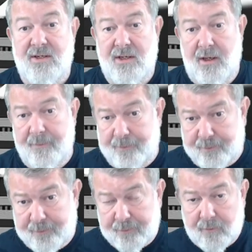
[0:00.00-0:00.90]
с
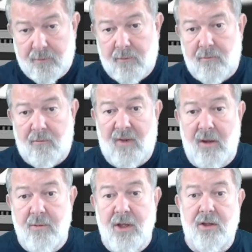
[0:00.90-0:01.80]

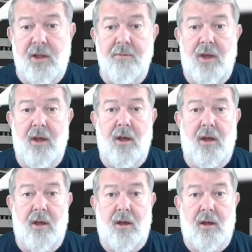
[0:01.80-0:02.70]
мелкими
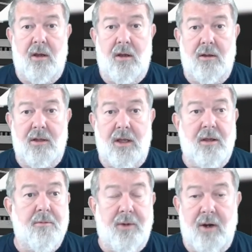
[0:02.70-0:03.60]
э,
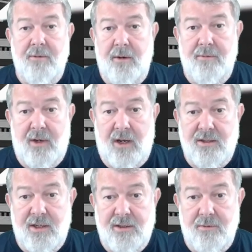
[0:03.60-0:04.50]
такими проблемами, как
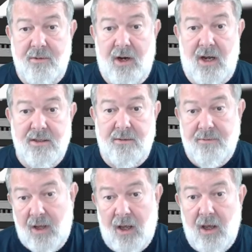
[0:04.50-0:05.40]
с этим газом,
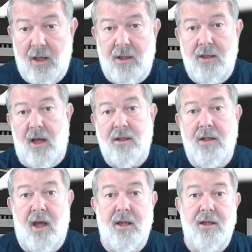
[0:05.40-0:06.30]
да,
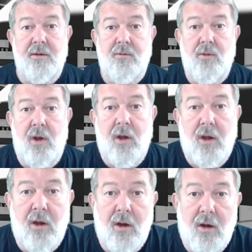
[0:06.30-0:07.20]
иногда они ему
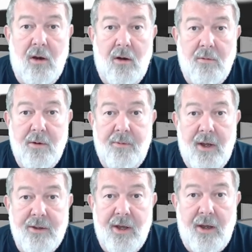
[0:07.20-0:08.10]
э,
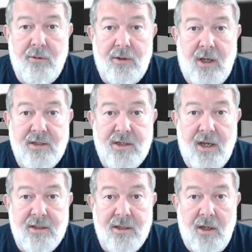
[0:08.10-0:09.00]
попадают, так
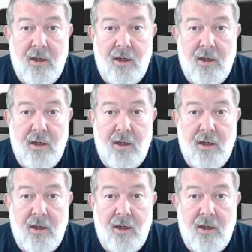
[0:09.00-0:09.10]
сказать,